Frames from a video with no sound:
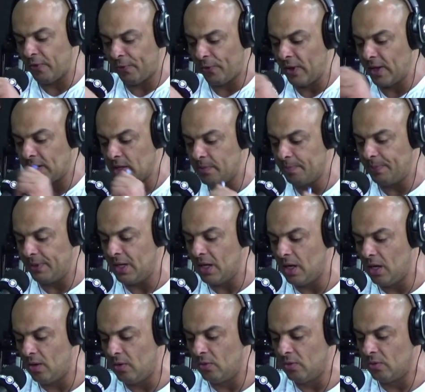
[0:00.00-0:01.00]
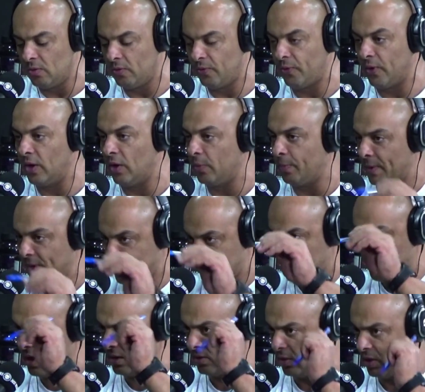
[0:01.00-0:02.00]
foi campeão, foi ano
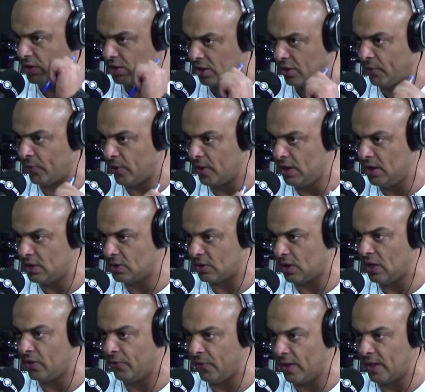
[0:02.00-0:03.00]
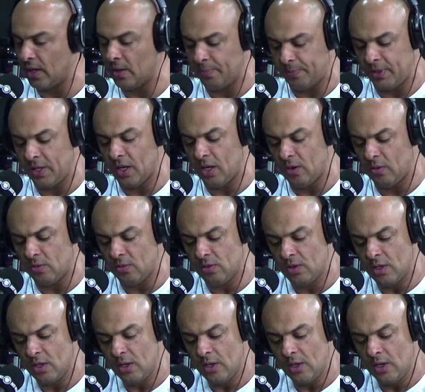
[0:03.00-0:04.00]
passado, acho que foi isso, que ele foi campeão,
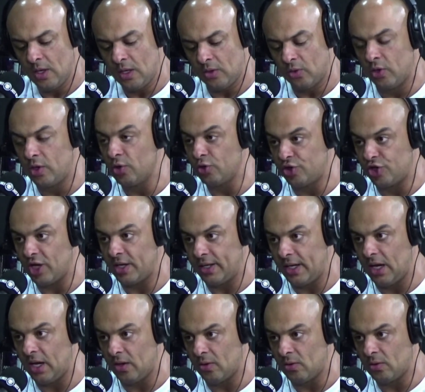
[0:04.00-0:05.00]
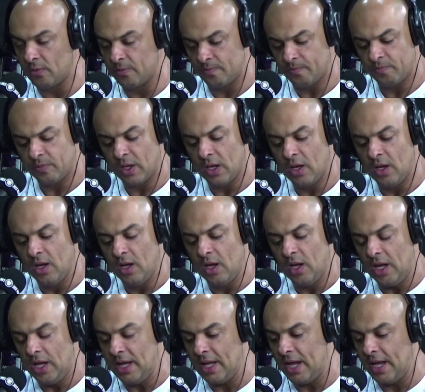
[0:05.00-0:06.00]
no Rio de Janeiro.
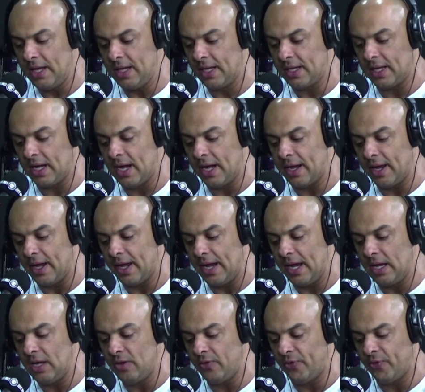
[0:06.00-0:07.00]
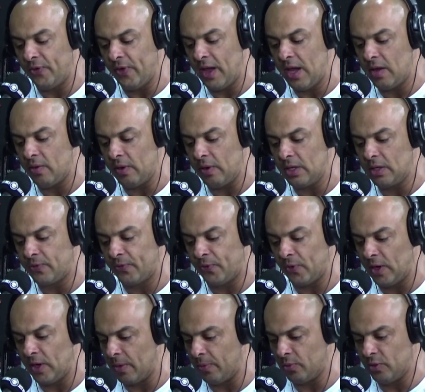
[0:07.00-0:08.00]
E aí, cara, ele veio, ele
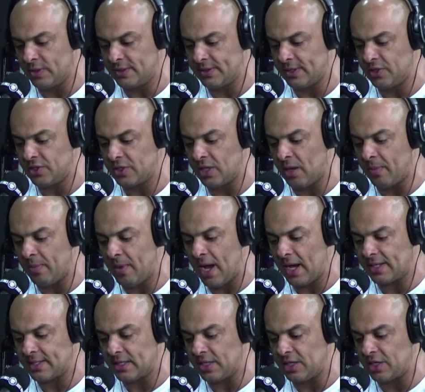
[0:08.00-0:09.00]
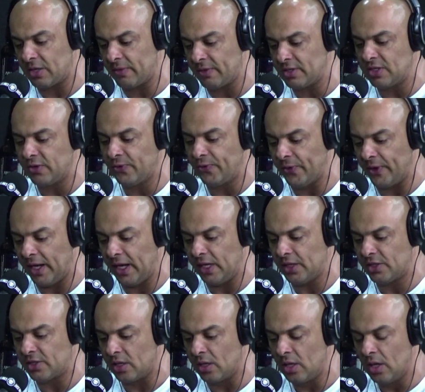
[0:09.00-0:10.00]
foi lá no estande da Max, a gente estava de
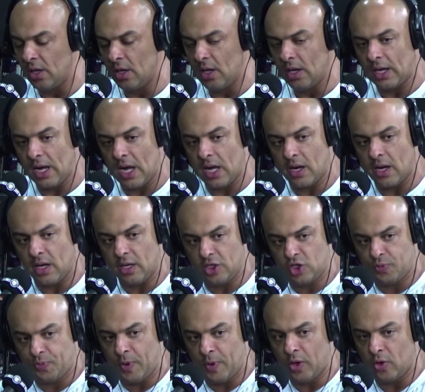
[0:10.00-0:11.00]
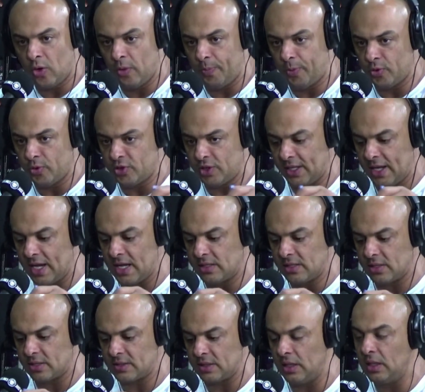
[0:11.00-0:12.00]
frente. Cara, a gente parou o
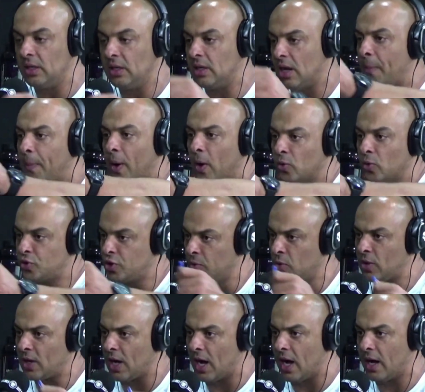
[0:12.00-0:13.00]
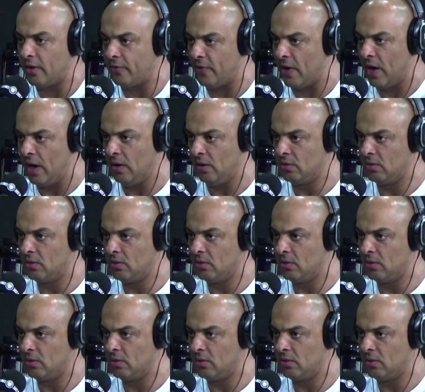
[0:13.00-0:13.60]
podcast assim e aplaudimos o cara, velho.